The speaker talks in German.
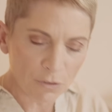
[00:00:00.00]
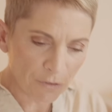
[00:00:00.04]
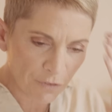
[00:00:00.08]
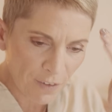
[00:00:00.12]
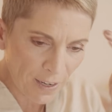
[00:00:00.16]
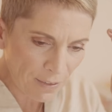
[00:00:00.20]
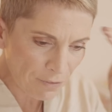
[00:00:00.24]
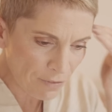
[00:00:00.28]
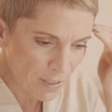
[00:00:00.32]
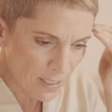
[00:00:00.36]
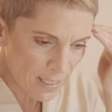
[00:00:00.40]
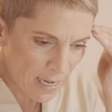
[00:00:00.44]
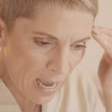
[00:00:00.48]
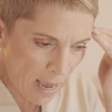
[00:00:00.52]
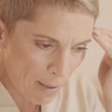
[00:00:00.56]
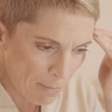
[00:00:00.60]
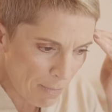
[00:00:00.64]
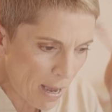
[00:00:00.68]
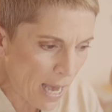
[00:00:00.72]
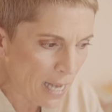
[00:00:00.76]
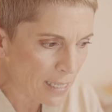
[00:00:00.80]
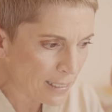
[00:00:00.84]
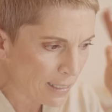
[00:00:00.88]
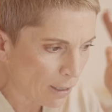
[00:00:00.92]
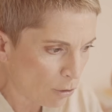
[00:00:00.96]
Und wenn wir da
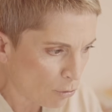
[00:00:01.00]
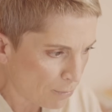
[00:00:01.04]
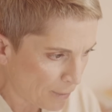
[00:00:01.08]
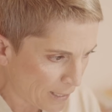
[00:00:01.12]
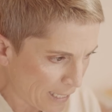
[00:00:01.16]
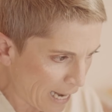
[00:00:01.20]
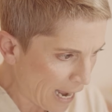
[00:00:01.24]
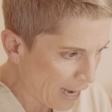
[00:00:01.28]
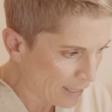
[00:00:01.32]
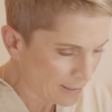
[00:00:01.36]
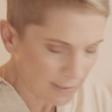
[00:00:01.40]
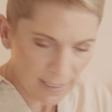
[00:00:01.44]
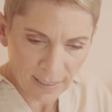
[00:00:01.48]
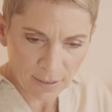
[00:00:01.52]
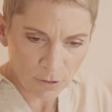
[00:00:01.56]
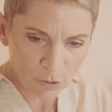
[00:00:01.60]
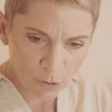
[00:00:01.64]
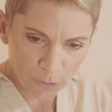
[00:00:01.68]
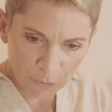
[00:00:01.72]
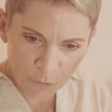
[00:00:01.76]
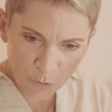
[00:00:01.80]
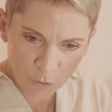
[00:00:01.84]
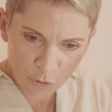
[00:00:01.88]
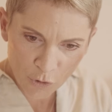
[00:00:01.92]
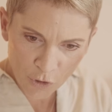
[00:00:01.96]
mal darüber nachdenken,
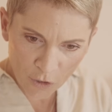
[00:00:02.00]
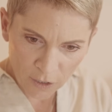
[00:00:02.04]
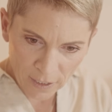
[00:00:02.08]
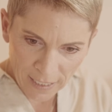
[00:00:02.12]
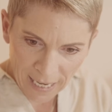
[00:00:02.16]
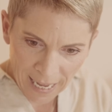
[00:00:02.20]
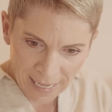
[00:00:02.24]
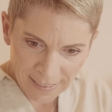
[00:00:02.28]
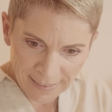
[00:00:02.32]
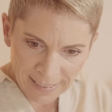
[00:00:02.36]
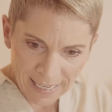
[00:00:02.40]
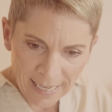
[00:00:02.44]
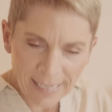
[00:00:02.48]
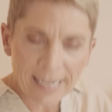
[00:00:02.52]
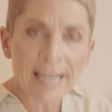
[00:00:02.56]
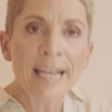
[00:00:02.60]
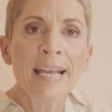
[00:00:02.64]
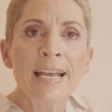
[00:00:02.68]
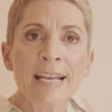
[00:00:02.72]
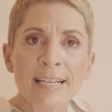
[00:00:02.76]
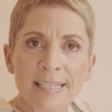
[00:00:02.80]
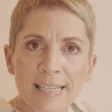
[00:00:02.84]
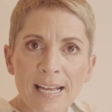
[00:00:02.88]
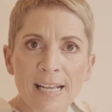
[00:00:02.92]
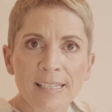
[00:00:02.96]
dürfte uns schon klar sein,
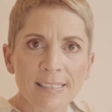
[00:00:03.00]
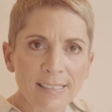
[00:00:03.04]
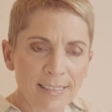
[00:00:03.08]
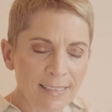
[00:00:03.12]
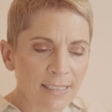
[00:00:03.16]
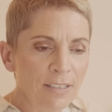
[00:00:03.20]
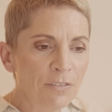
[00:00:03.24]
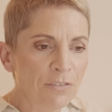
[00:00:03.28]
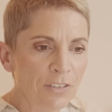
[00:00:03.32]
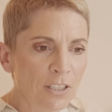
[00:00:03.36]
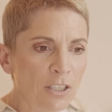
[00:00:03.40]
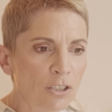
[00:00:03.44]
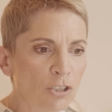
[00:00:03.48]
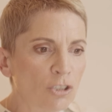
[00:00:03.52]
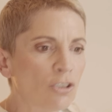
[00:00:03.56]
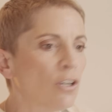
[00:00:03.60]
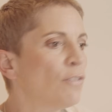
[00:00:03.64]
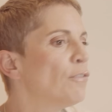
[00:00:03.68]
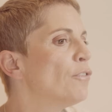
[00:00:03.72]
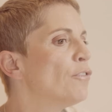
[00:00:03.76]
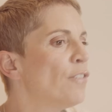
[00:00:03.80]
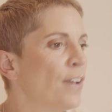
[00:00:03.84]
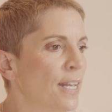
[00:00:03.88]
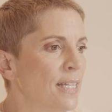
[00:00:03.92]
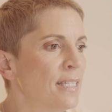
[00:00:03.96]
dass die
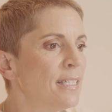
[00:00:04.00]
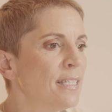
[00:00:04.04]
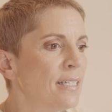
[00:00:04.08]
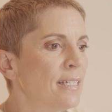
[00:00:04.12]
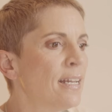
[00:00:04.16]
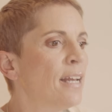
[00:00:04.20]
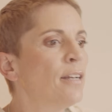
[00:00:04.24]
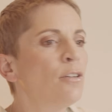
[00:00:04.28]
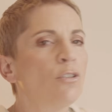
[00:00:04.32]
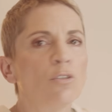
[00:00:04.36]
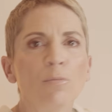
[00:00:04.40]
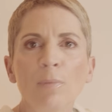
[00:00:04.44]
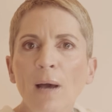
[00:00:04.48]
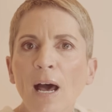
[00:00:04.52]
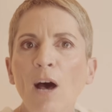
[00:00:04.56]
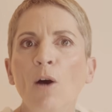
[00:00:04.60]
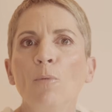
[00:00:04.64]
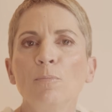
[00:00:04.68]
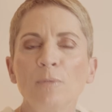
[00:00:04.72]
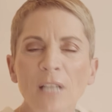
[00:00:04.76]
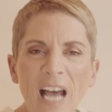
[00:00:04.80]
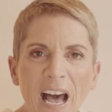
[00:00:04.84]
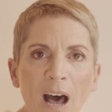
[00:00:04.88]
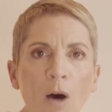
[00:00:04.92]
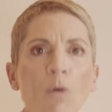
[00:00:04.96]
Wirkstoffe, wenn sie denn
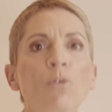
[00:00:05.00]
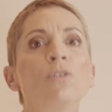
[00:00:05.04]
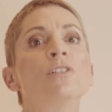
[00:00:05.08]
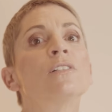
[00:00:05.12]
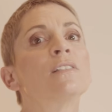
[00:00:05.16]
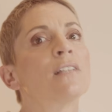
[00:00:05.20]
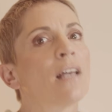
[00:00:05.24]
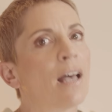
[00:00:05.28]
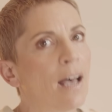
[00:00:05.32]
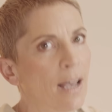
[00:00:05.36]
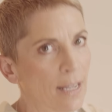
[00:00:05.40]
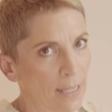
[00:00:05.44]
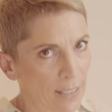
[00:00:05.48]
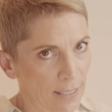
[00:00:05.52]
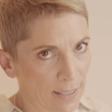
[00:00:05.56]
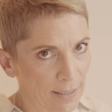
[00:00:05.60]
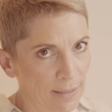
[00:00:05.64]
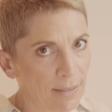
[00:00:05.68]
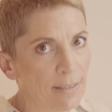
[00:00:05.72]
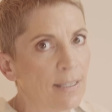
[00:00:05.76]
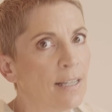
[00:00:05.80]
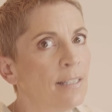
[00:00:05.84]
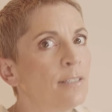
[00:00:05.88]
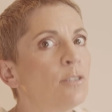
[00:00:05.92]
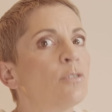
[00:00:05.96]
überhaupt
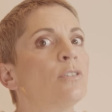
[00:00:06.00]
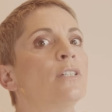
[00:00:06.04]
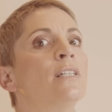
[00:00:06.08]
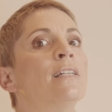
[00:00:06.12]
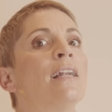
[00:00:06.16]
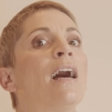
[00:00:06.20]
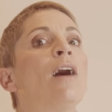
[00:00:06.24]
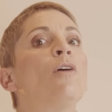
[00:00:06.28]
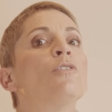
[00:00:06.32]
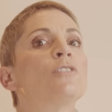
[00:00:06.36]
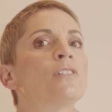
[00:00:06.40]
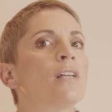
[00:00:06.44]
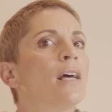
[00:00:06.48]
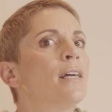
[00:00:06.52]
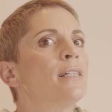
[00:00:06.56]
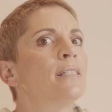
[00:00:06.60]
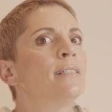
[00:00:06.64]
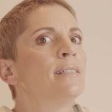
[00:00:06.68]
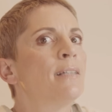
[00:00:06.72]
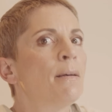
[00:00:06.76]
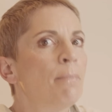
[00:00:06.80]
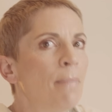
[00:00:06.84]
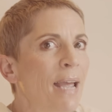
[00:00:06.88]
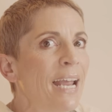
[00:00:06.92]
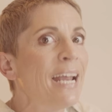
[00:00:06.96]
ausreichend, also in
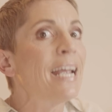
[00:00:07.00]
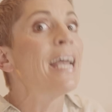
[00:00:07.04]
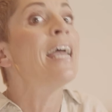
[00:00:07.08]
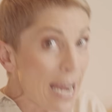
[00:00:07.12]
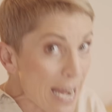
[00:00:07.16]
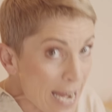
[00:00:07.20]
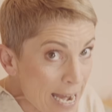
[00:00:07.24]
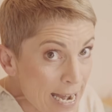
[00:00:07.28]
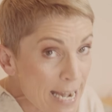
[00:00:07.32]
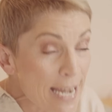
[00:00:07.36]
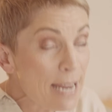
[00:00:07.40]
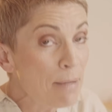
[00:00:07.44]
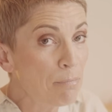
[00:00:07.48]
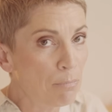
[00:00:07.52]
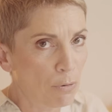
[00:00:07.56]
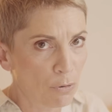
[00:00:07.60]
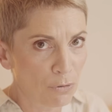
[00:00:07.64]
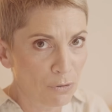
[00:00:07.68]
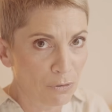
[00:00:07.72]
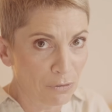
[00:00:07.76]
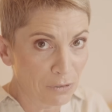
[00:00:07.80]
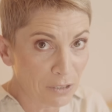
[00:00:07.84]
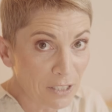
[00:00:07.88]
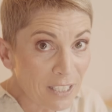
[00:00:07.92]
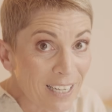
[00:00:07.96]
ausreichender Menge, in dem
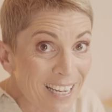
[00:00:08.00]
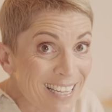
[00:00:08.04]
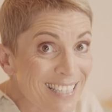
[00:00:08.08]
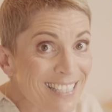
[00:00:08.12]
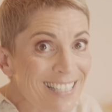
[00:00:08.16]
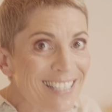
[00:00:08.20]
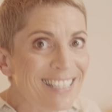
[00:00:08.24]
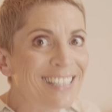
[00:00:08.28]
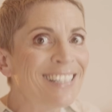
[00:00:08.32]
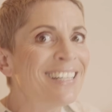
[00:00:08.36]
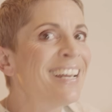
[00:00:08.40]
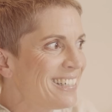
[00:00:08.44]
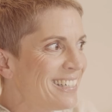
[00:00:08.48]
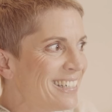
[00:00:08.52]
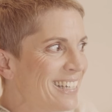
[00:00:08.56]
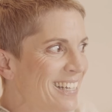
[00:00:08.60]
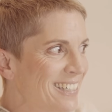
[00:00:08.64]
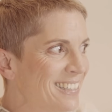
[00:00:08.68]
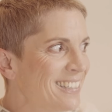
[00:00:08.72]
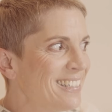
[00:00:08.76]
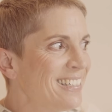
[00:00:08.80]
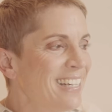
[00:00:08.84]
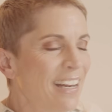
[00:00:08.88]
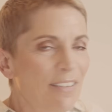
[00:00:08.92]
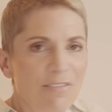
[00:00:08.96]
Produkt drin sind,
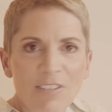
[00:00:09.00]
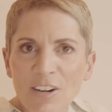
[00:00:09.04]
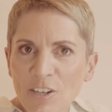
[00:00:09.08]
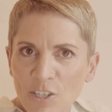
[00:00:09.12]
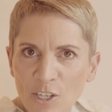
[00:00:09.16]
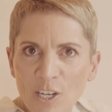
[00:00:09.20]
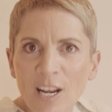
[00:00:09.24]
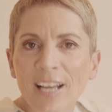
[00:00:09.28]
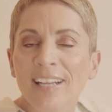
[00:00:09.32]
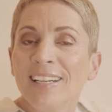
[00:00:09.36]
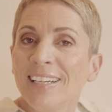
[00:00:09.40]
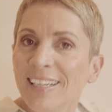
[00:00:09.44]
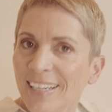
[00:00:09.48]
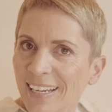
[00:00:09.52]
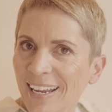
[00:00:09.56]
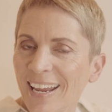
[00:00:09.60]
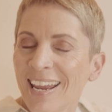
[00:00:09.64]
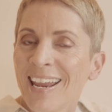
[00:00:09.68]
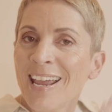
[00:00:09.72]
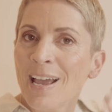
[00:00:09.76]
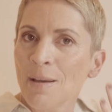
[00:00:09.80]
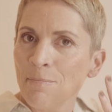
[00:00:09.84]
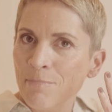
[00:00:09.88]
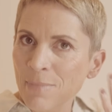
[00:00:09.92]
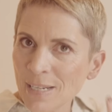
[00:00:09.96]
dass die dann wahrscheinlich
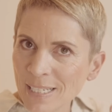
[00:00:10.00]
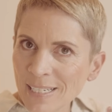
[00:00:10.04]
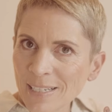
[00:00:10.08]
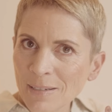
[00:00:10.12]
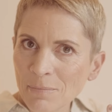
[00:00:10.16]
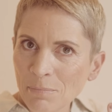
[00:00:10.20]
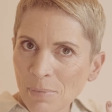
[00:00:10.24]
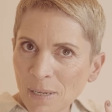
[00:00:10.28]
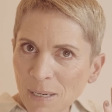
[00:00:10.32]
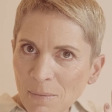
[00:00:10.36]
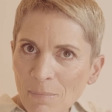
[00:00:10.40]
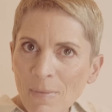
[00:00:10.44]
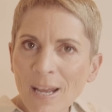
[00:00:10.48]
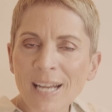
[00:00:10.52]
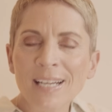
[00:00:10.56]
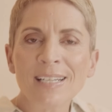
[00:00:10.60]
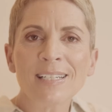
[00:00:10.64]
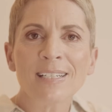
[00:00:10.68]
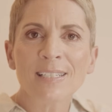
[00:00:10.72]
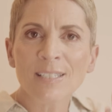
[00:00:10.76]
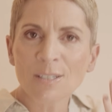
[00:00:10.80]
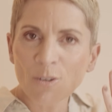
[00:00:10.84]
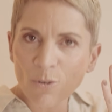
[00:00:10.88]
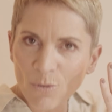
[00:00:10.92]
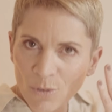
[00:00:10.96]
eher mit den
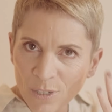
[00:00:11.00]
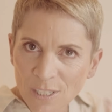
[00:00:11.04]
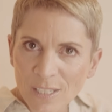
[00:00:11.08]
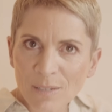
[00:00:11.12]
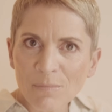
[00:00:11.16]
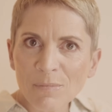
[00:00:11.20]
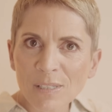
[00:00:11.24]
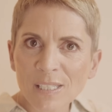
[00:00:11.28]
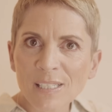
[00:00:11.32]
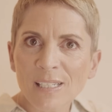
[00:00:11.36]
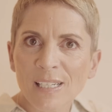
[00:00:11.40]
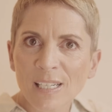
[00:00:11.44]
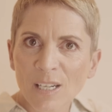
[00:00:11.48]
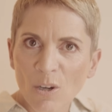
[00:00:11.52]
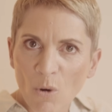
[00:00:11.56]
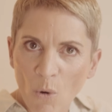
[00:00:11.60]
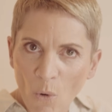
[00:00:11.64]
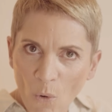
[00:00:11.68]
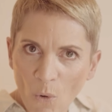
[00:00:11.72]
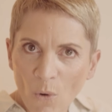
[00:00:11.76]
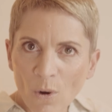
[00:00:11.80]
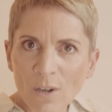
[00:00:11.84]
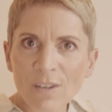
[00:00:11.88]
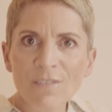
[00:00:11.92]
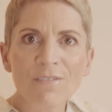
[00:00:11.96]
Pigmenten und dem
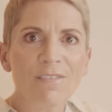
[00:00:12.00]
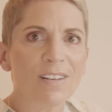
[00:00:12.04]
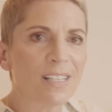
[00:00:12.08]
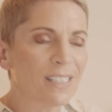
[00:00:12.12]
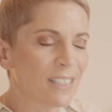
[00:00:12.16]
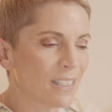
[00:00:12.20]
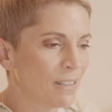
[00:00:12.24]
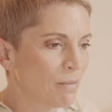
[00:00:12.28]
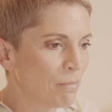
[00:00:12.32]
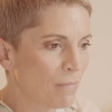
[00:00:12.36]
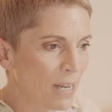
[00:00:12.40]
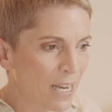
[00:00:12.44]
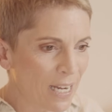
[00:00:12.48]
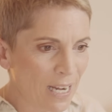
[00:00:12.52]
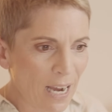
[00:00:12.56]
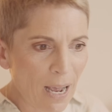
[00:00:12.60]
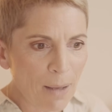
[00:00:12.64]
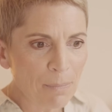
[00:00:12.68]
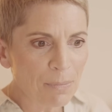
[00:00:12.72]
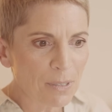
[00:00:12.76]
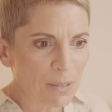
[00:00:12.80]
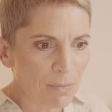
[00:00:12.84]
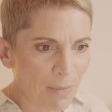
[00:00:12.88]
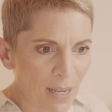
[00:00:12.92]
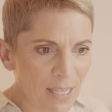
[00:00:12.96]
Silikon, was in
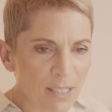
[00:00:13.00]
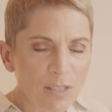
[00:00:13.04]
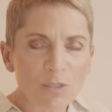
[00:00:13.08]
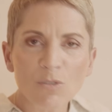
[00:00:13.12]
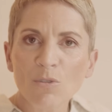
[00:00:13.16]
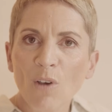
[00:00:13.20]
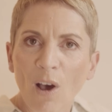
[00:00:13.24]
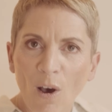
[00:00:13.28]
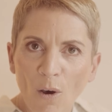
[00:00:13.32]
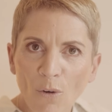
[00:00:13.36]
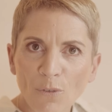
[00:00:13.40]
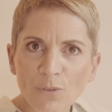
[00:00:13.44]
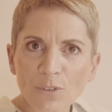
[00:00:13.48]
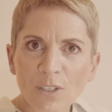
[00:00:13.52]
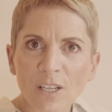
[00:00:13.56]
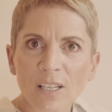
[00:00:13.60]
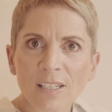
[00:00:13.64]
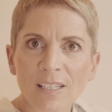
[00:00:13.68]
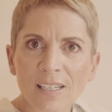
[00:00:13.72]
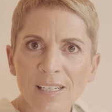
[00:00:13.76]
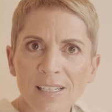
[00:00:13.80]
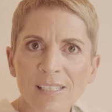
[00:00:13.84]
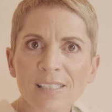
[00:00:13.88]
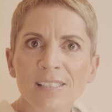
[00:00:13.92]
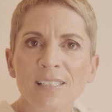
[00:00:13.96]
Make-ups meist zuhauf
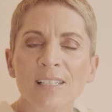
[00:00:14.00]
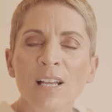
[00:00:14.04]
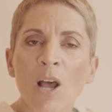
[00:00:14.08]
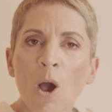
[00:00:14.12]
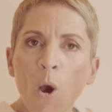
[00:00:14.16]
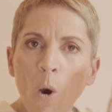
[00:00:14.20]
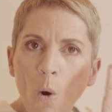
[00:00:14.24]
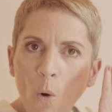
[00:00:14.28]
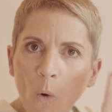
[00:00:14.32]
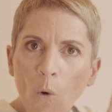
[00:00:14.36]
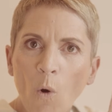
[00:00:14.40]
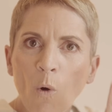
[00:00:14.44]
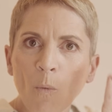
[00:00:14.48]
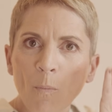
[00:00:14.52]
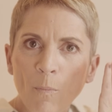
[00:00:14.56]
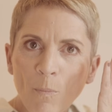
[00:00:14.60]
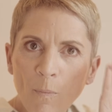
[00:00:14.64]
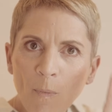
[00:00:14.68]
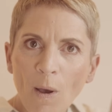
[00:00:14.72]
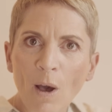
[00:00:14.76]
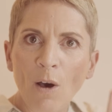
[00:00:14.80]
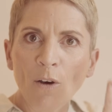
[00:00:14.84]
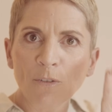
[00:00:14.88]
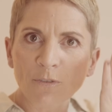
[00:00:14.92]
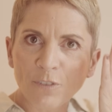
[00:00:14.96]
drin ist,
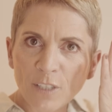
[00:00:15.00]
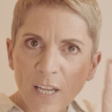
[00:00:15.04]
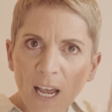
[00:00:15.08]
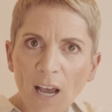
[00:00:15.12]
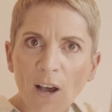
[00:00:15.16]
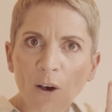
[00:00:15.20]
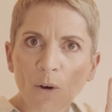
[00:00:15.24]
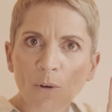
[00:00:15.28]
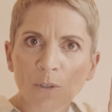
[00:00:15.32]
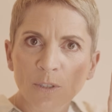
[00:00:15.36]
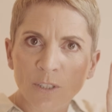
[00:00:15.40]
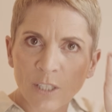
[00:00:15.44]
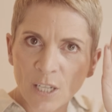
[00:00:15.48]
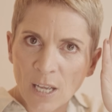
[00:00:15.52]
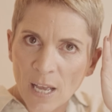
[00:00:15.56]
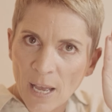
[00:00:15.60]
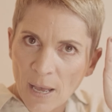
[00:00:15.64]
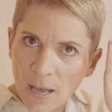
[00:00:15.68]
oben auf der Haut